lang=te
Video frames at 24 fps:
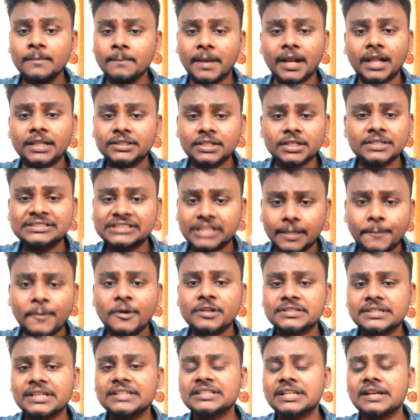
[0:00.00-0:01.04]
మనందరం
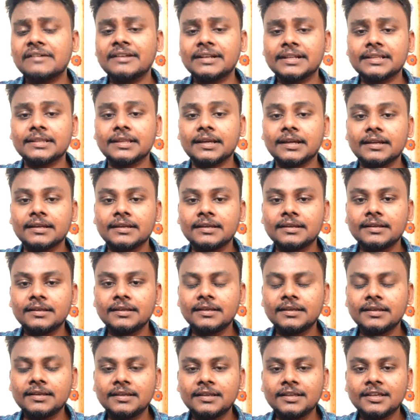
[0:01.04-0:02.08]
సపోర్ట్ చేసామా లేదా
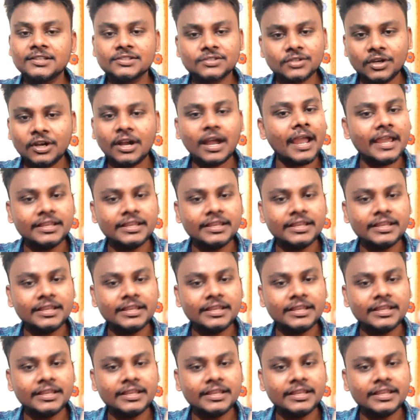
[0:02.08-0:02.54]
సో